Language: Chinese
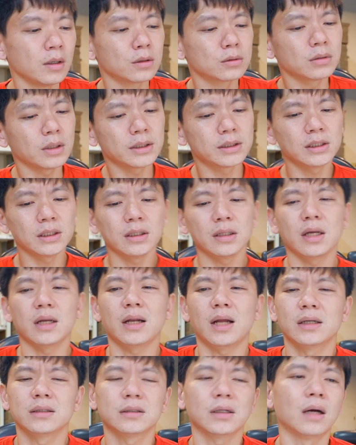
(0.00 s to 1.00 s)
所以今年
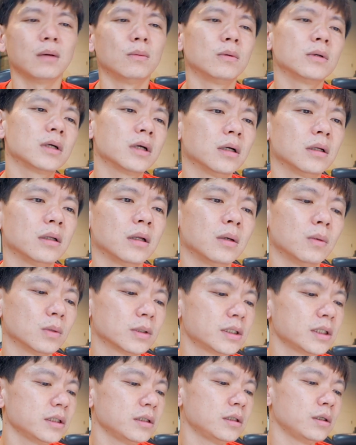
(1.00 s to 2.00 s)
来讲，我可能我
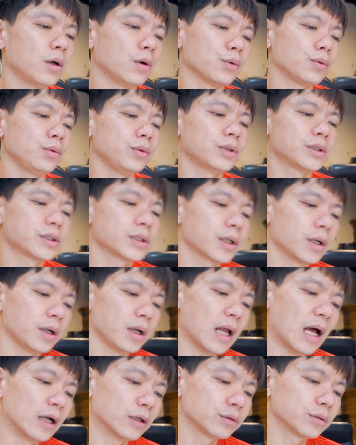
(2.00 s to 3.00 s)
自己有预设
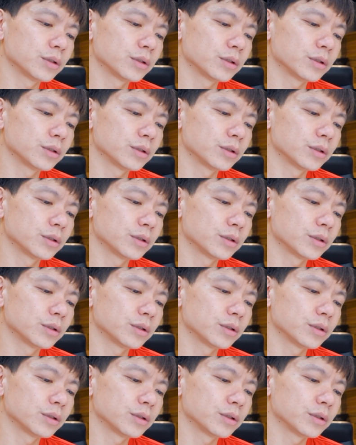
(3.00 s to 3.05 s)
啦，